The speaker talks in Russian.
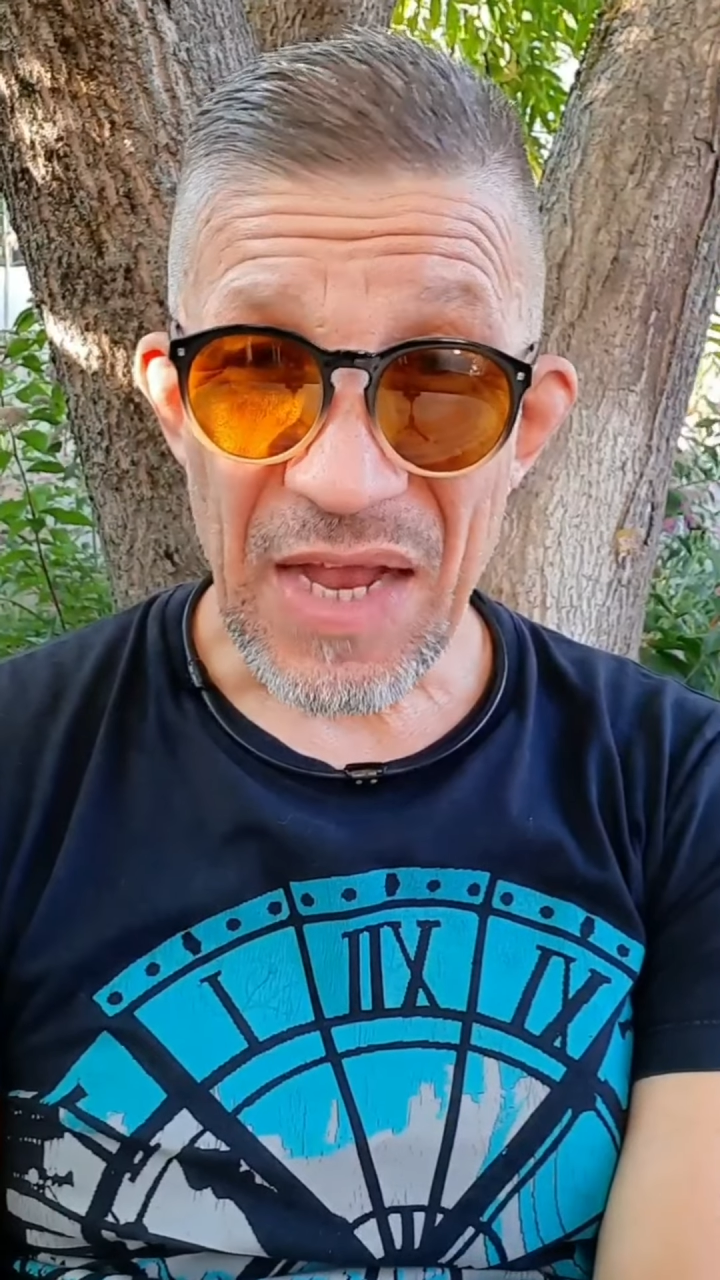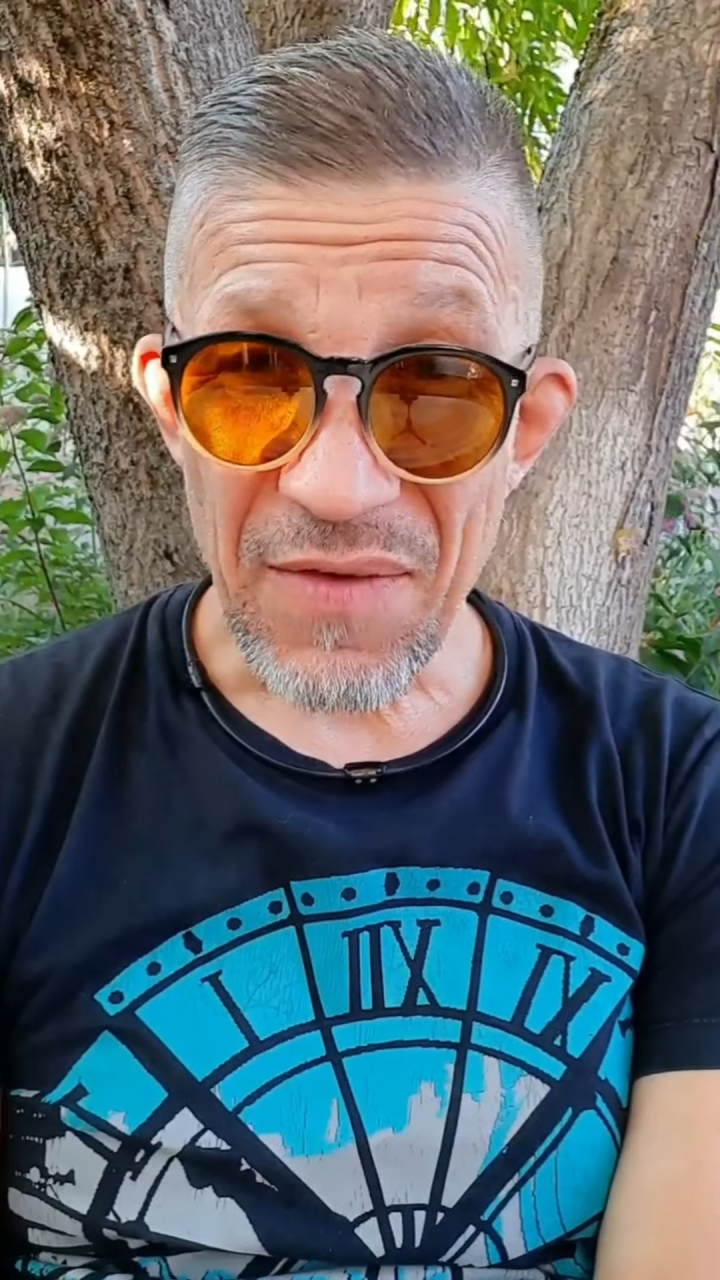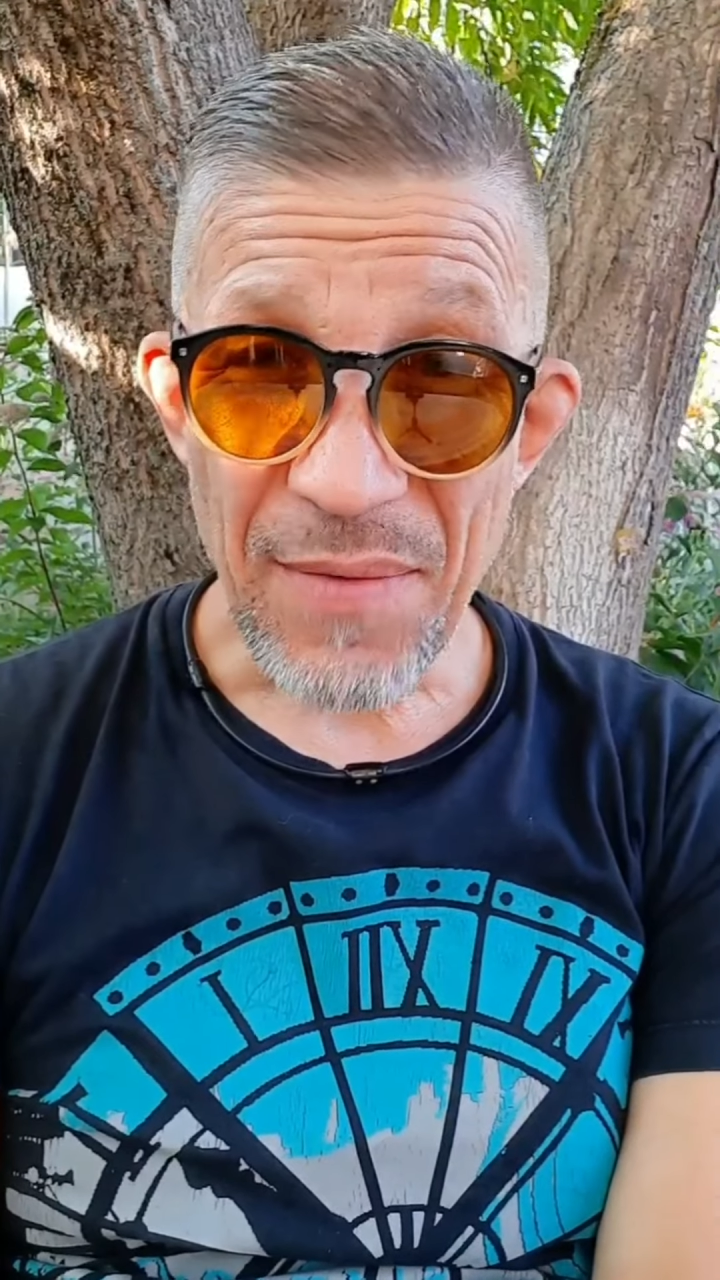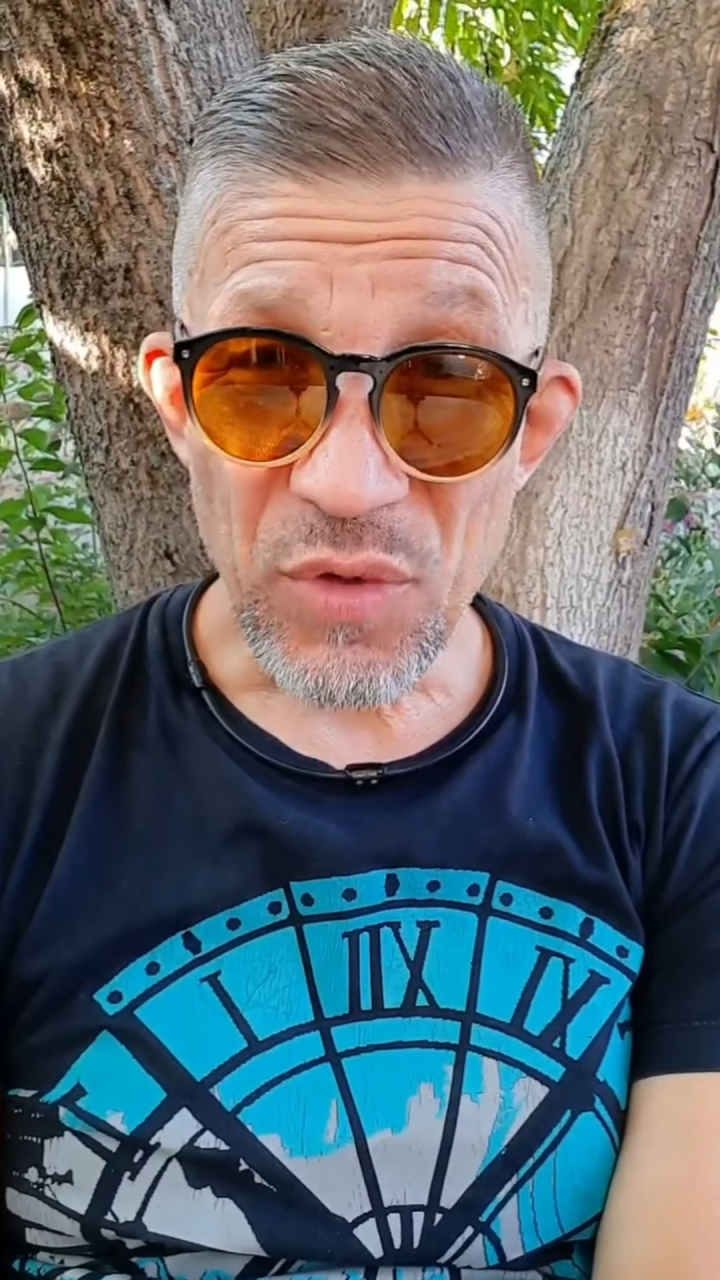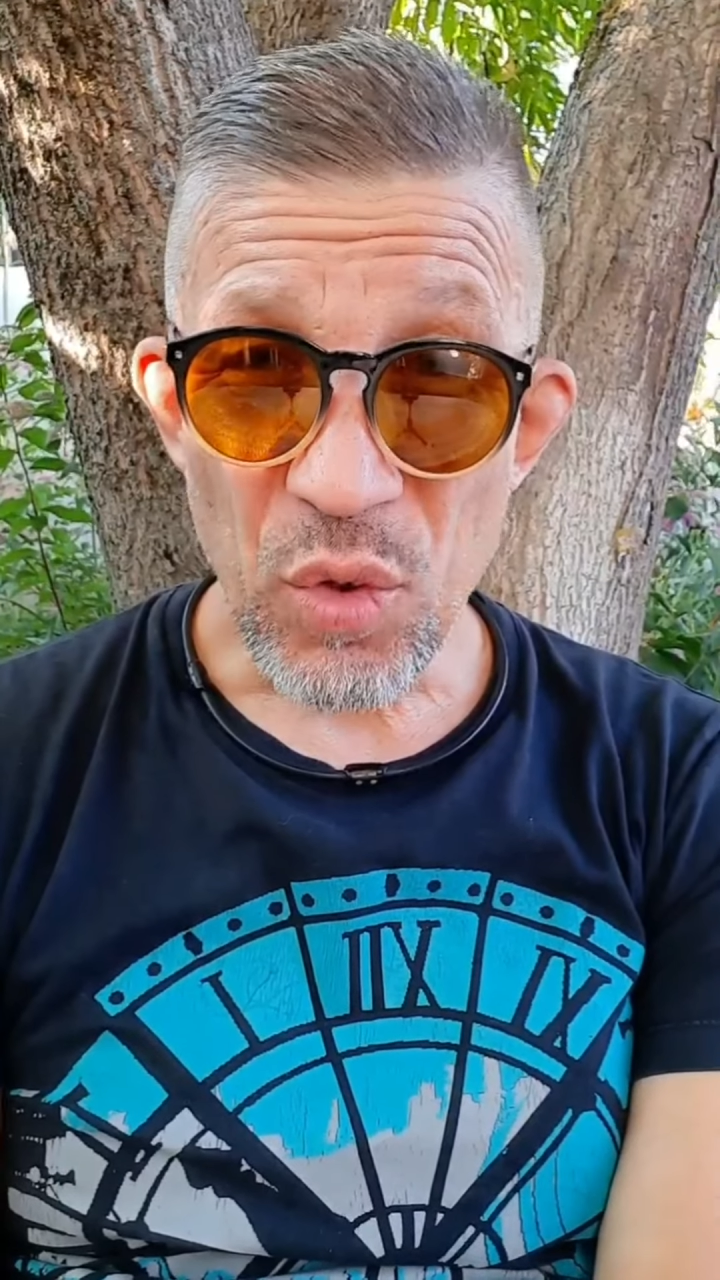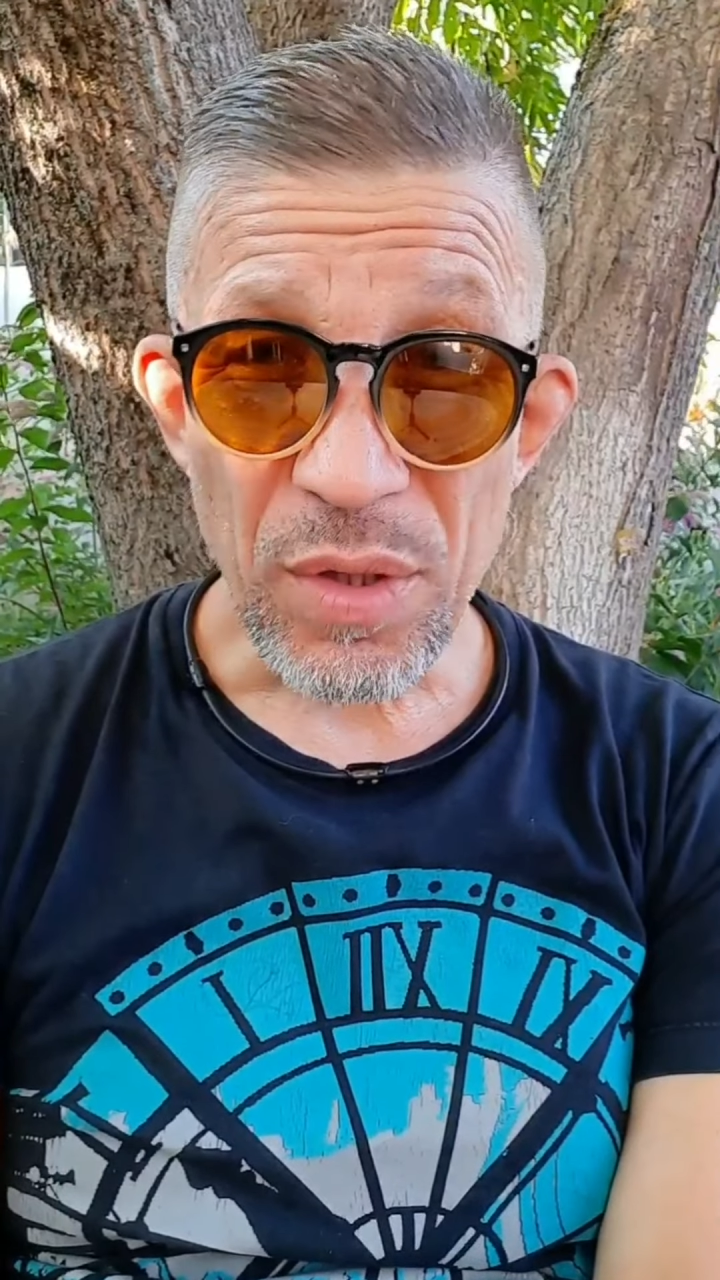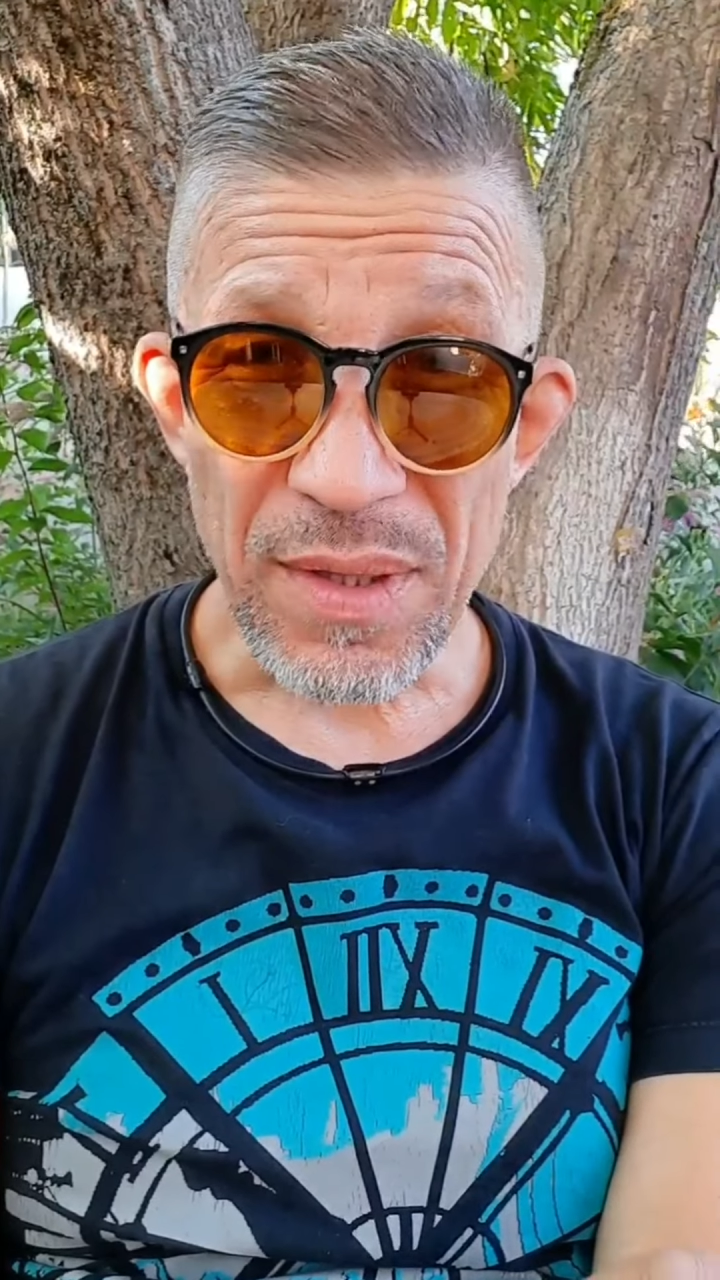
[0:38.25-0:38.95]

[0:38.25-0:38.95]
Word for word: вам кто-то